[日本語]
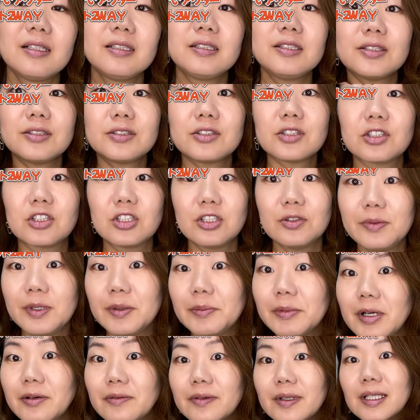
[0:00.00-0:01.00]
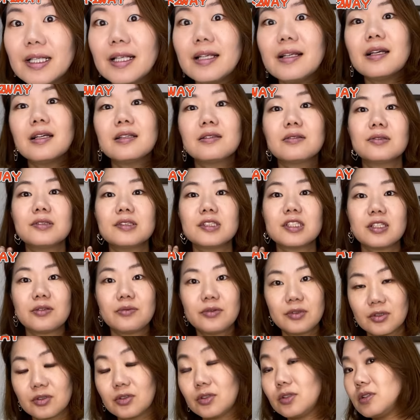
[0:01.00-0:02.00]
ちょっと首周りはどうして
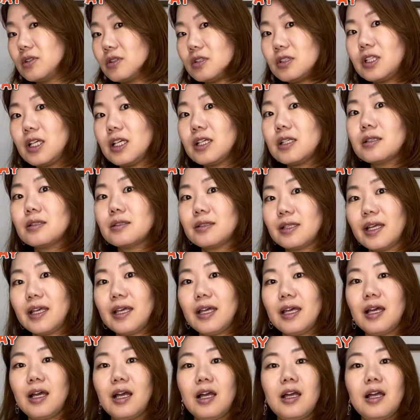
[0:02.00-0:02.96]
もクルーネックで